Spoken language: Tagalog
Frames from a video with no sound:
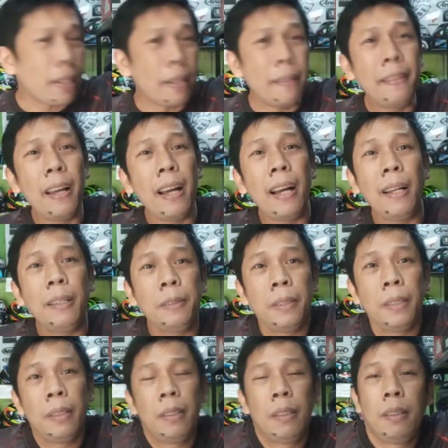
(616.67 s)
na
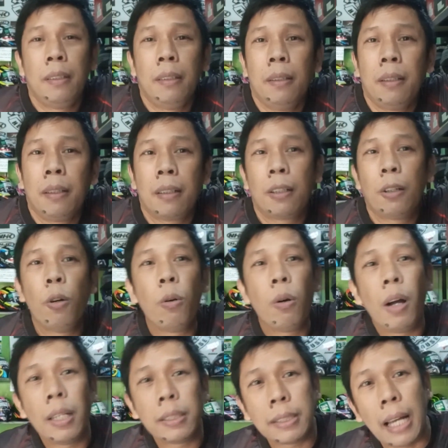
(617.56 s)

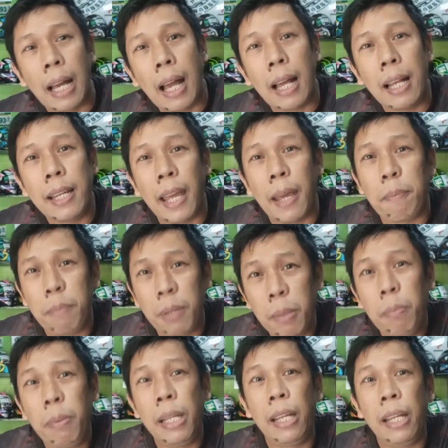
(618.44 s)
kung sakali,
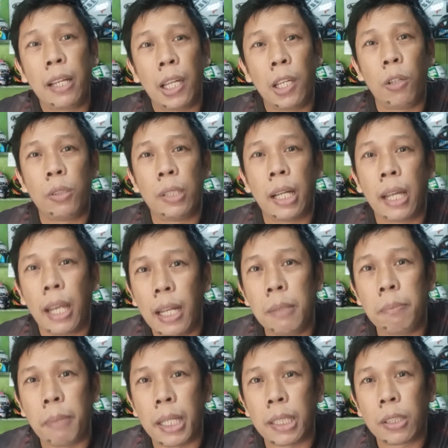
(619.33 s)
bibili kayo ng
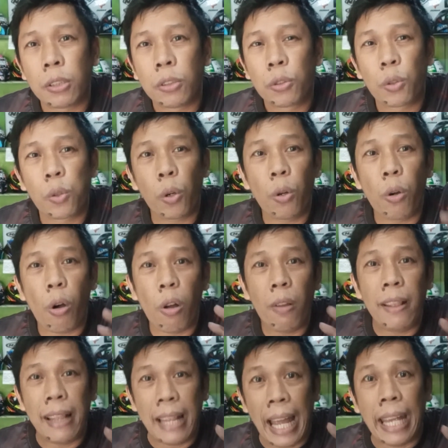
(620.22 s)
helmet through
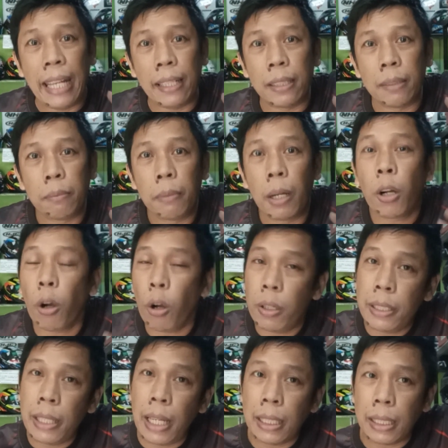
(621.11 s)
online,
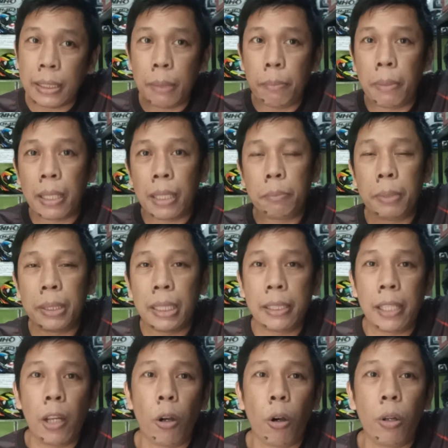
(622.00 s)
mag-online, kasi
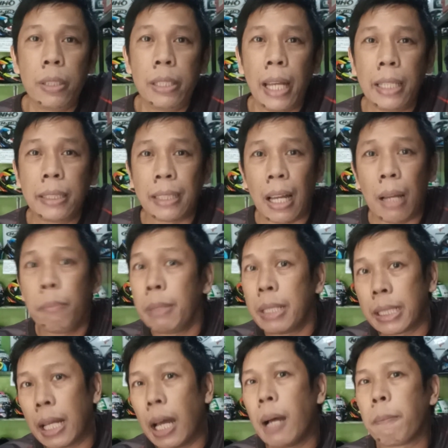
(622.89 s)
maramisan ngayon online tsaka
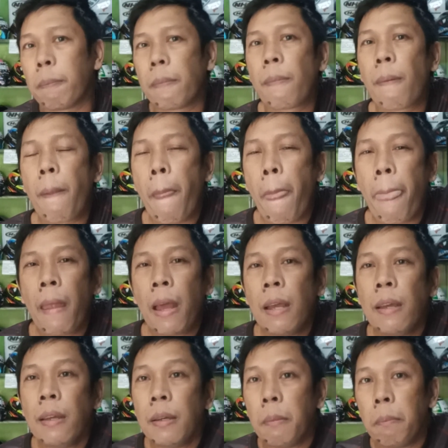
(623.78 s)
meet up,
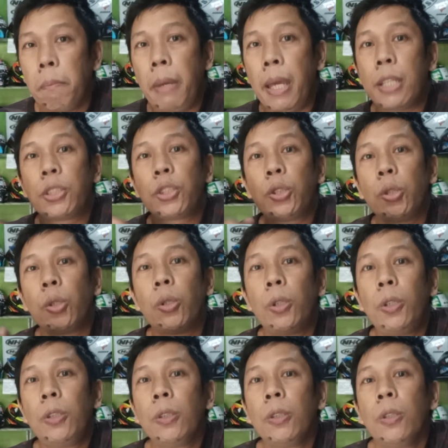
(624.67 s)
make
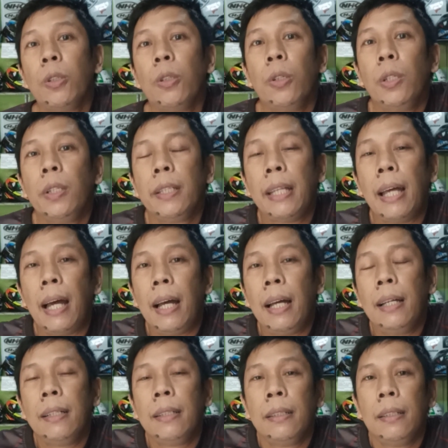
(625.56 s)
sure
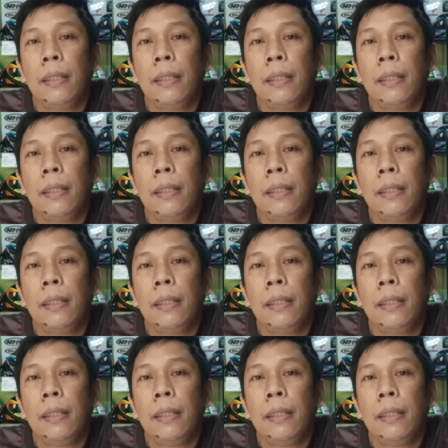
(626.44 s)
na